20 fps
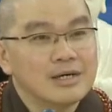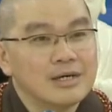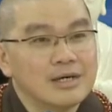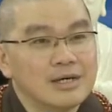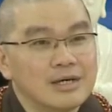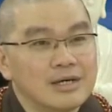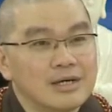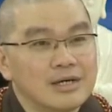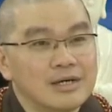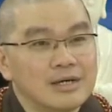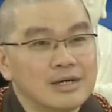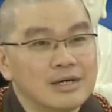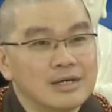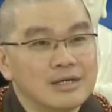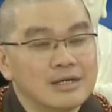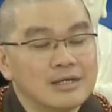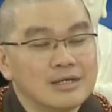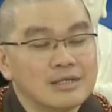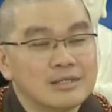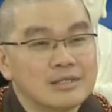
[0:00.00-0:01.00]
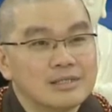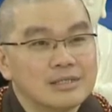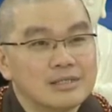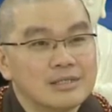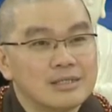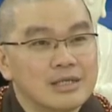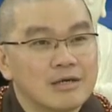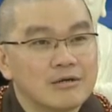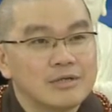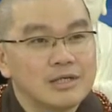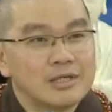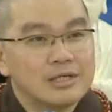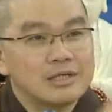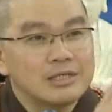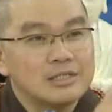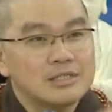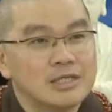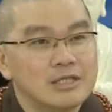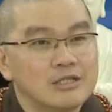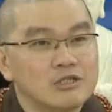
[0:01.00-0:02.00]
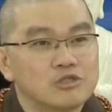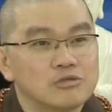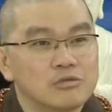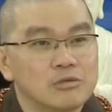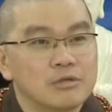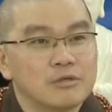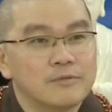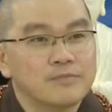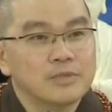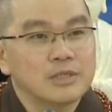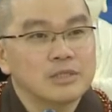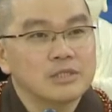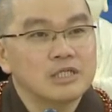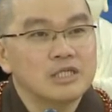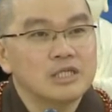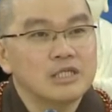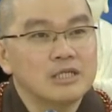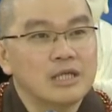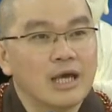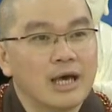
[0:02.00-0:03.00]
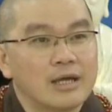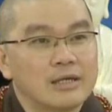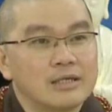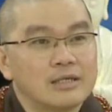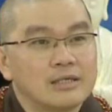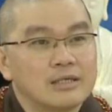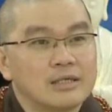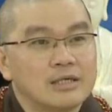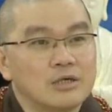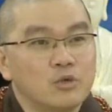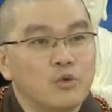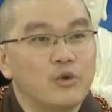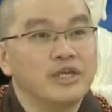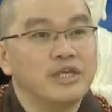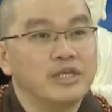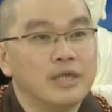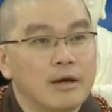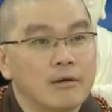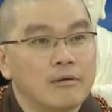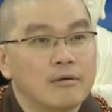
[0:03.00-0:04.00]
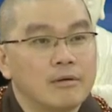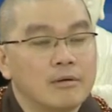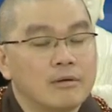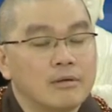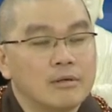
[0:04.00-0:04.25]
呃，到那个诊所去拿那个胃药，